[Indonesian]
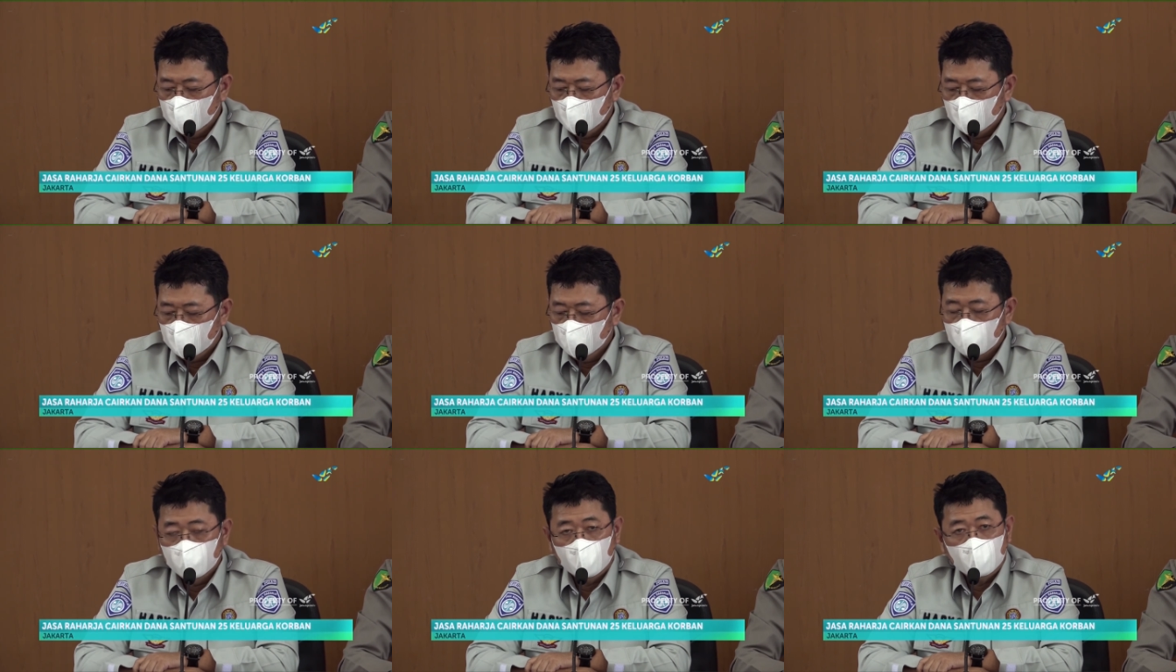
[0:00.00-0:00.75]

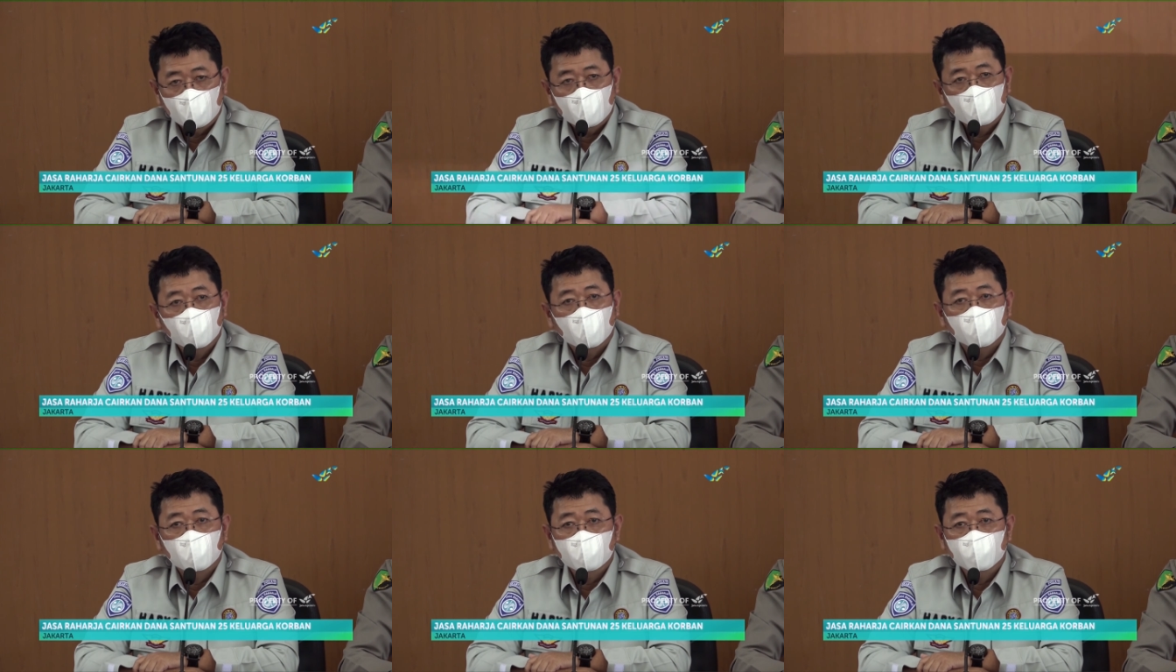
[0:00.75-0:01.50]
yaitu sebanyak
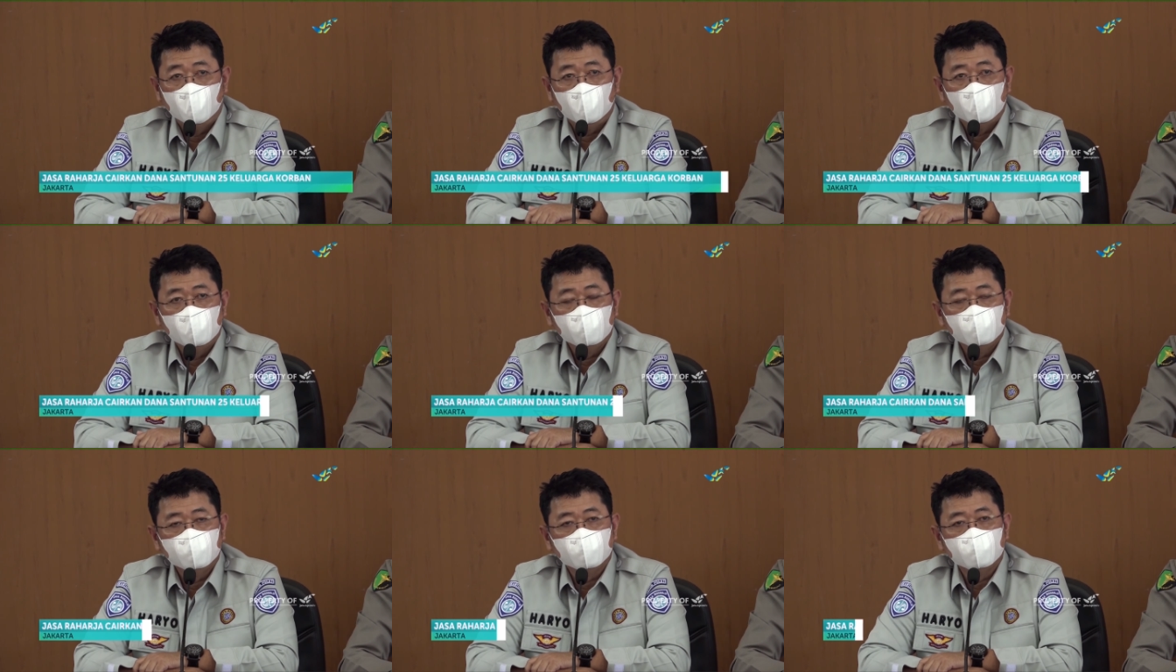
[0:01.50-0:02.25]

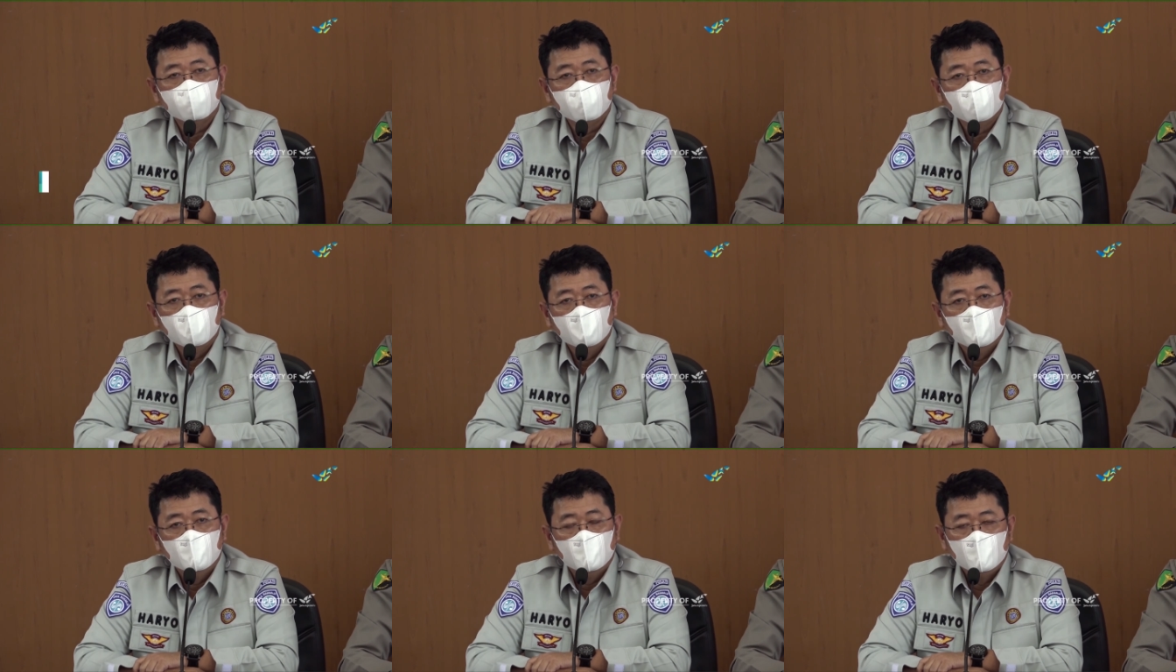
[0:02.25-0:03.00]

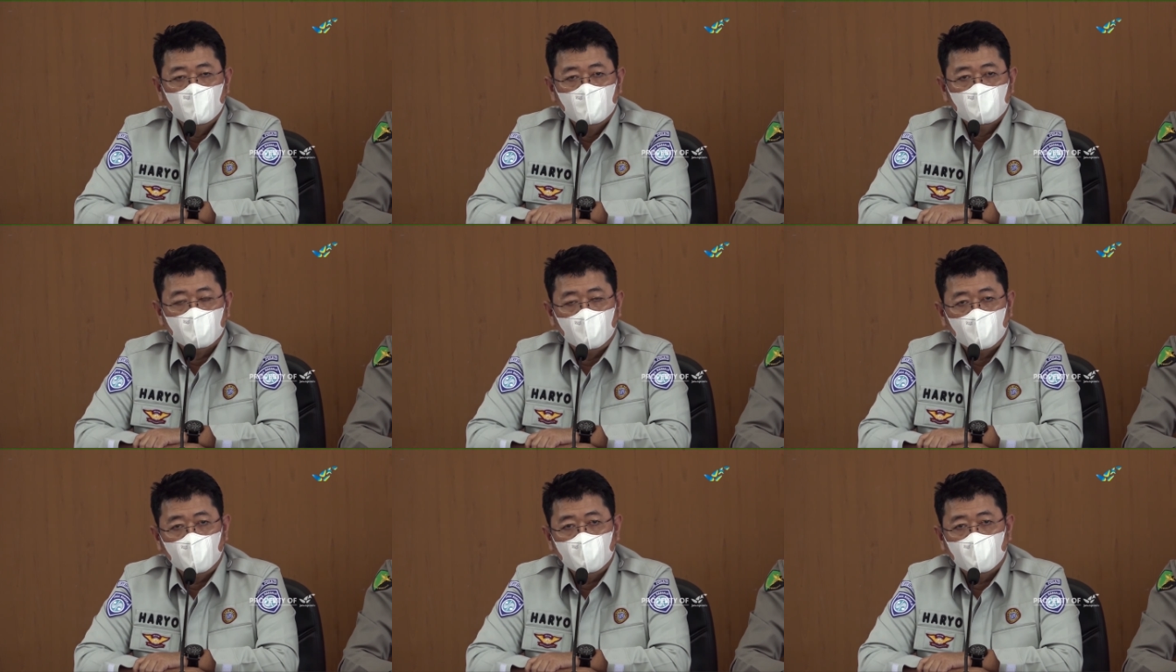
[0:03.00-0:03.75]

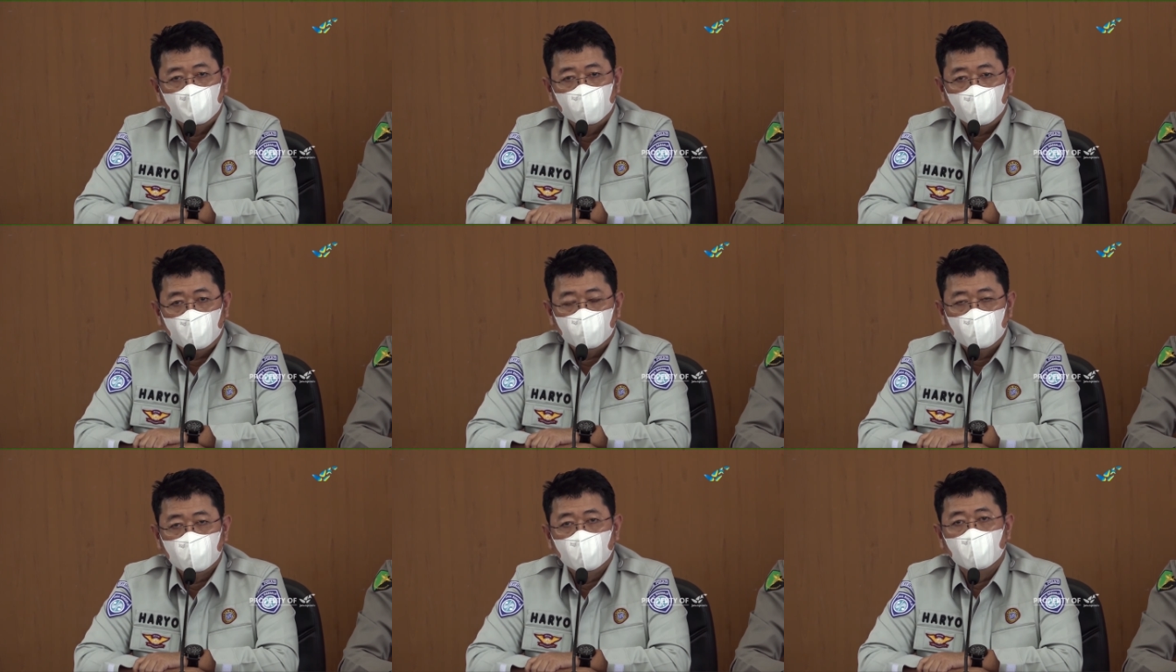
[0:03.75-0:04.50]
25 sedangkan yang
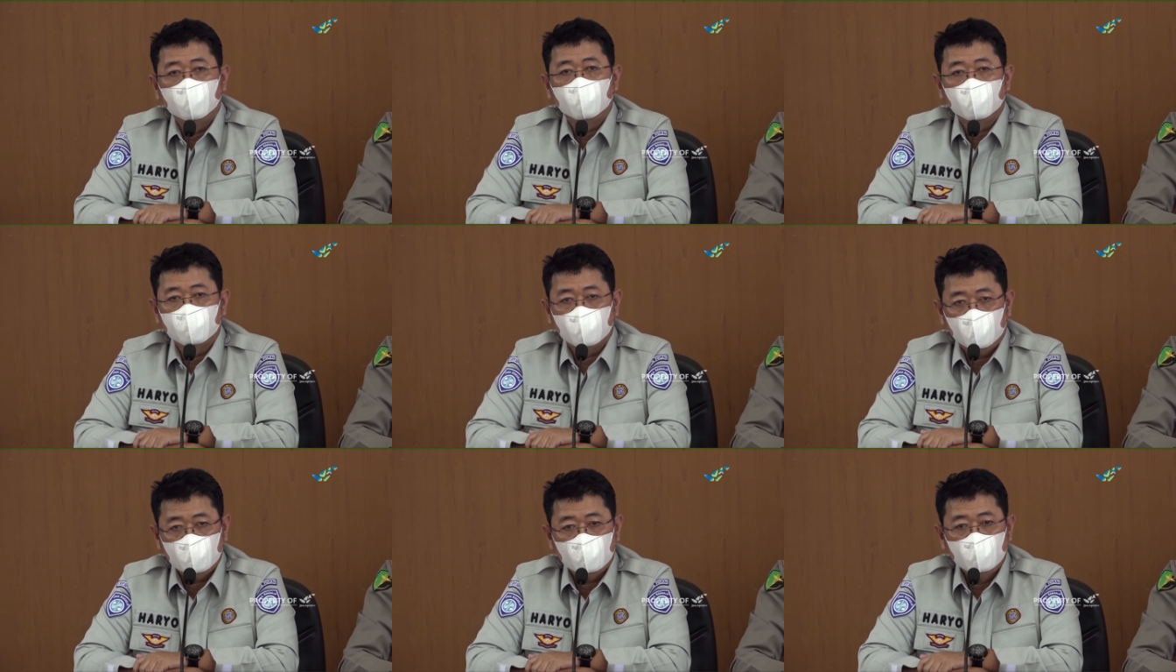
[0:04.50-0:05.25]
empat masih dalam
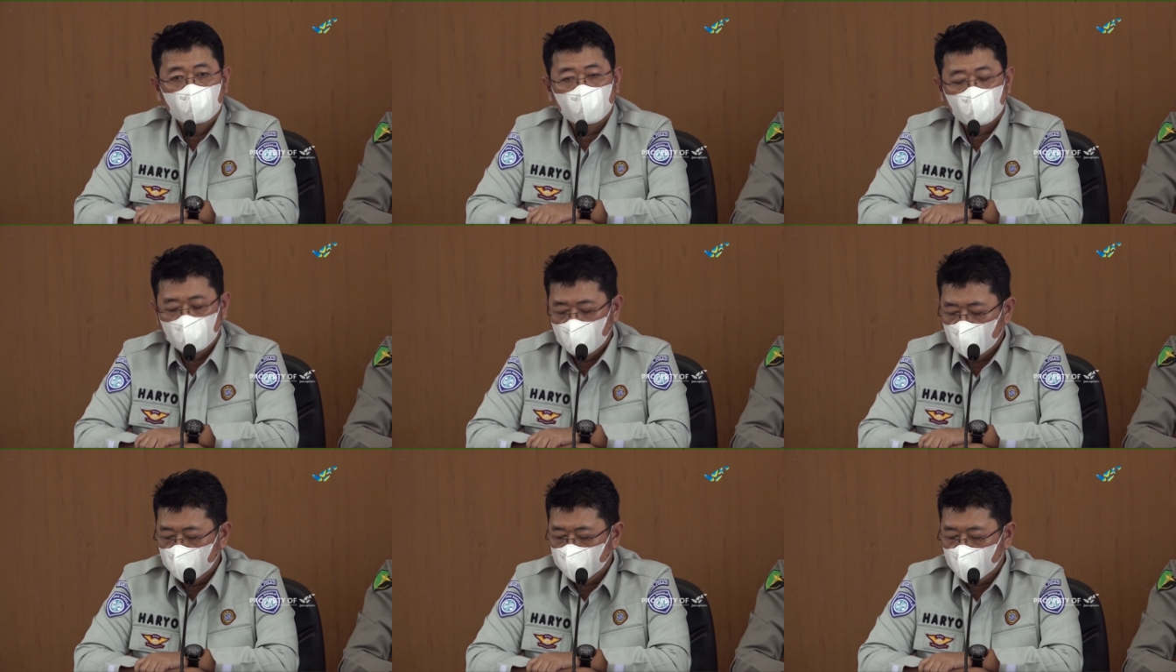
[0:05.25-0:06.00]
proses
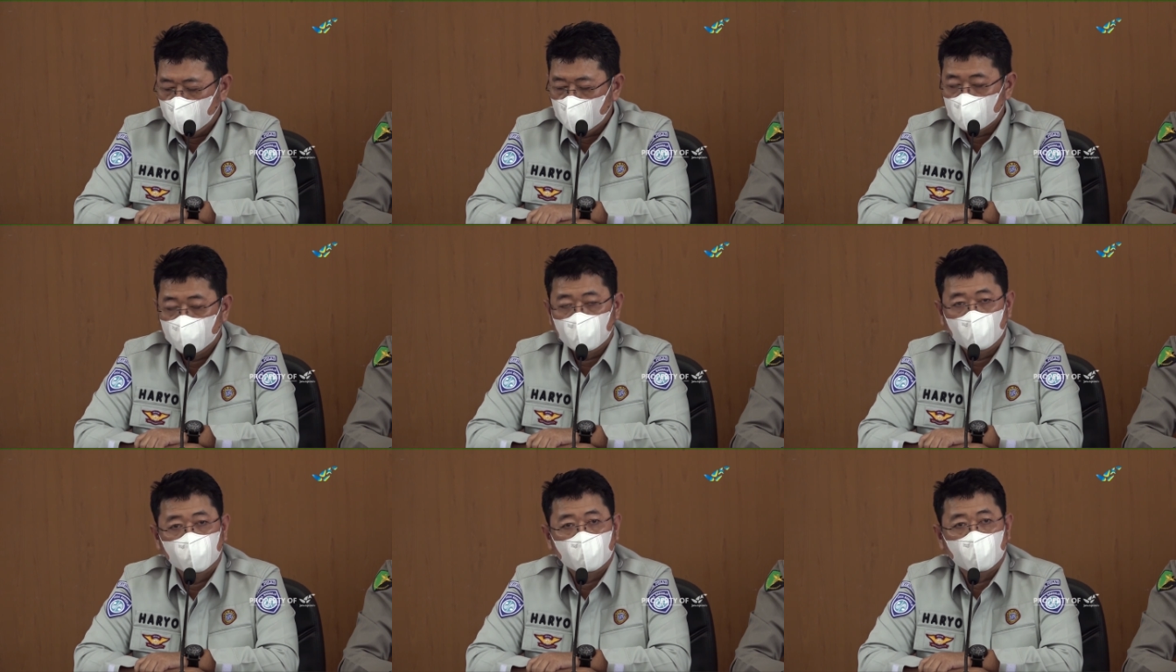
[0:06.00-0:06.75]
tentunya pada
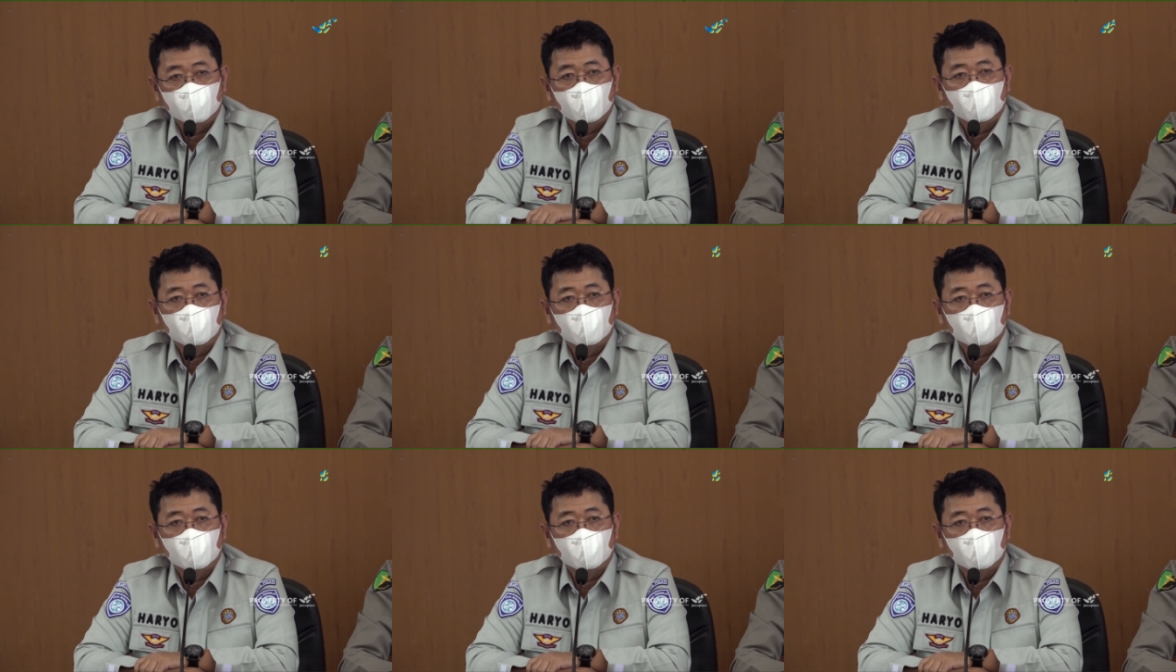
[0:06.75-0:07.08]
kesempatan pertama